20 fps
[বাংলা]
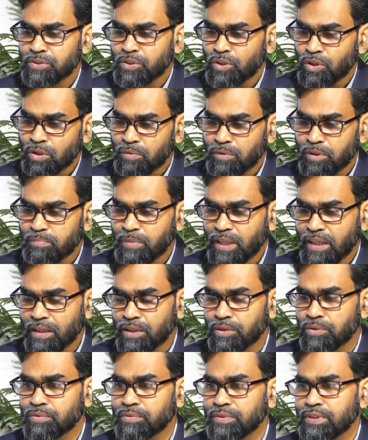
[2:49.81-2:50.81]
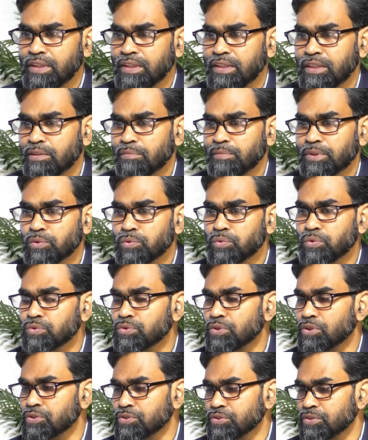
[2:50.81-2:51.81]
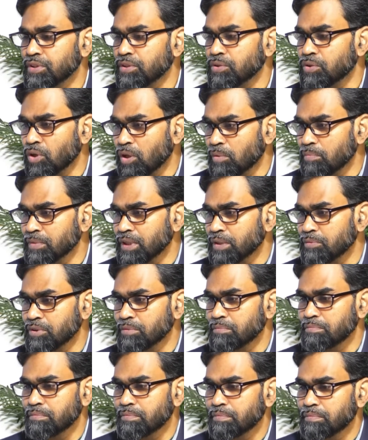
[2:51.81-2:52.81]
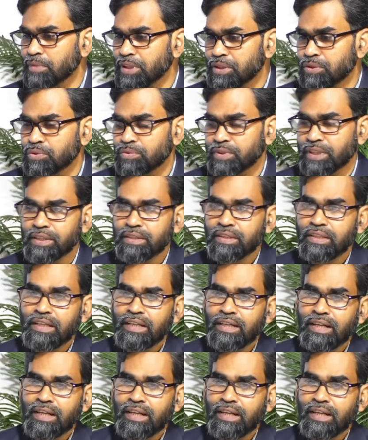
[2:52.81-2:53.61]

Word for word: সংক্রমণ বাড়লেও মানে গুরুতর অসুস্থতা কম এবং মৃত্যু নেই